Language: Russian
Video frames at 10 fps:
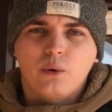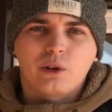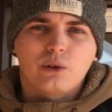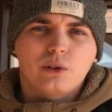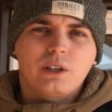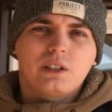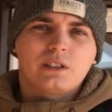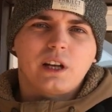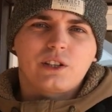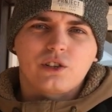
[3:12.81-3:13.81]
у которых
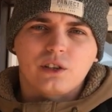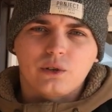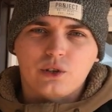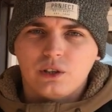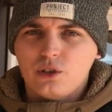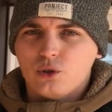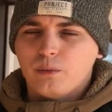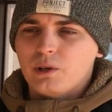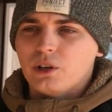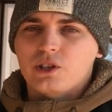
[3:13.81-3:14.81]
недостаточно толщины,
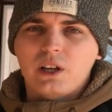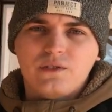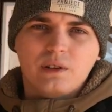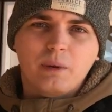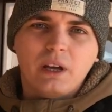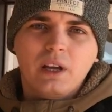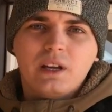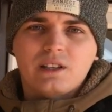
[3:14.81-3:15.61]
чтобы держать в себе